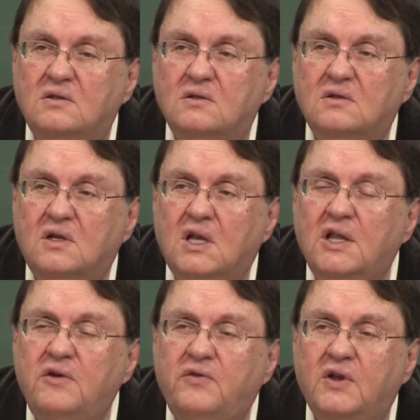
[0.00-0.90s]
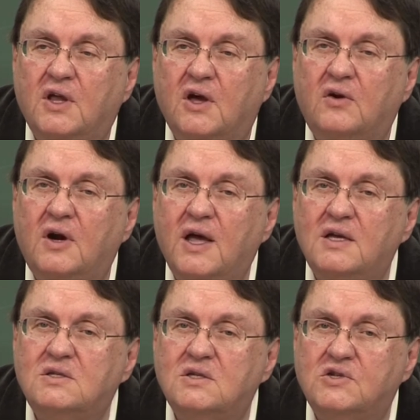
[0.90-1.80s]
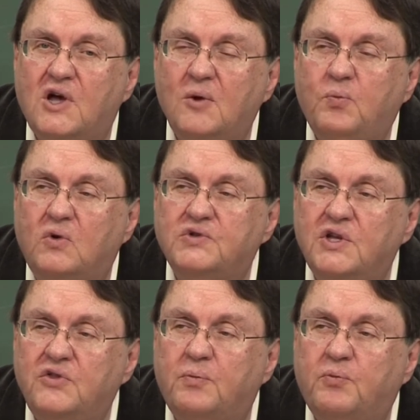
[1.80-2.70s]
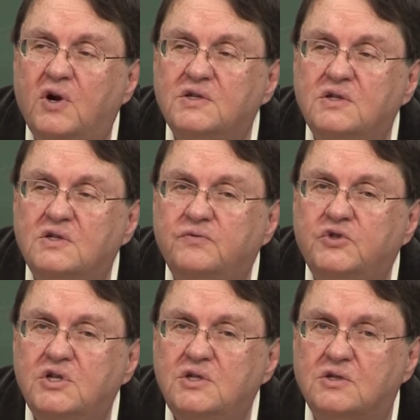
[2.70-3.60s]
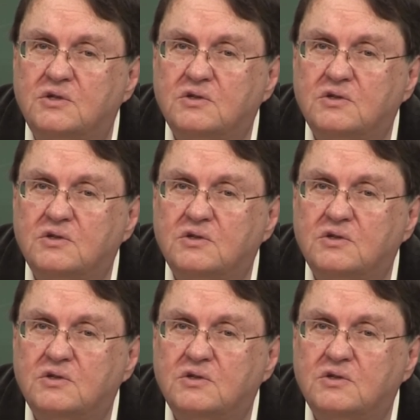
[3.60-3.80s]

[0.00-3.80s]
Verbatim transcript: Но при этом сборщик налогов и зелот